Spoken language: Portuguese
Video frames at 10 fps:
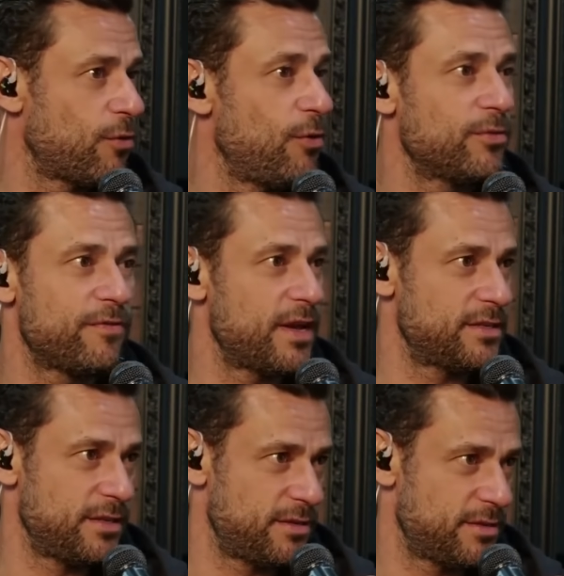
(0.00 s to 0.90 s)
Como que
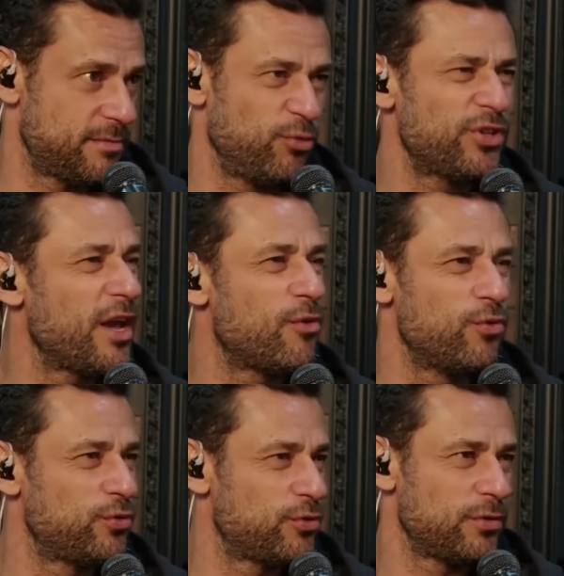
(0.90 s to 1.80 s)
faz isso? Muito
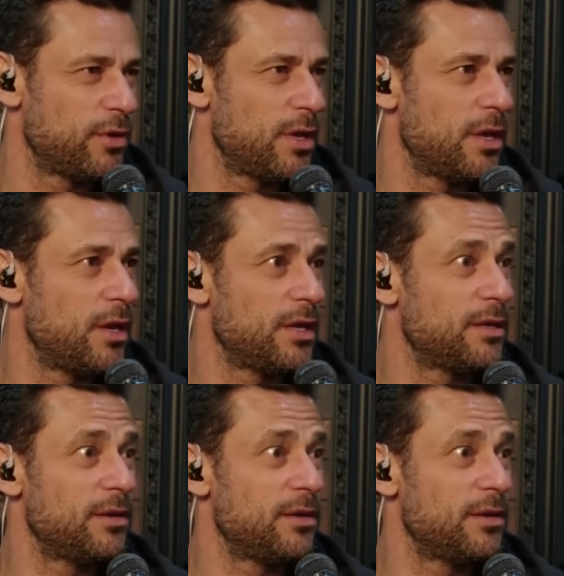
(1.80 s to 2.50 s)
recurso. Monstro, mano.